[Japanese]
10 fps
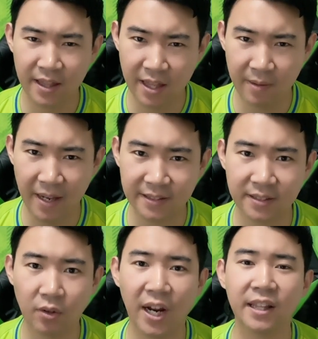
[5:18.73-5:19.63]
自滅
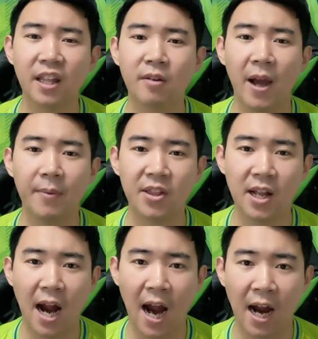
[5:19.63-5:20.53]
となってしまいまし
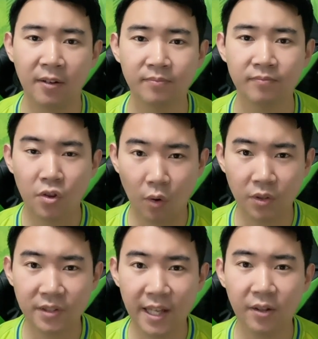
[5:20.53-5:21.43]
た。直
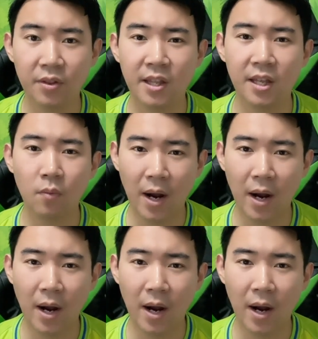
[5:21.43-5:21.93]
前のシーン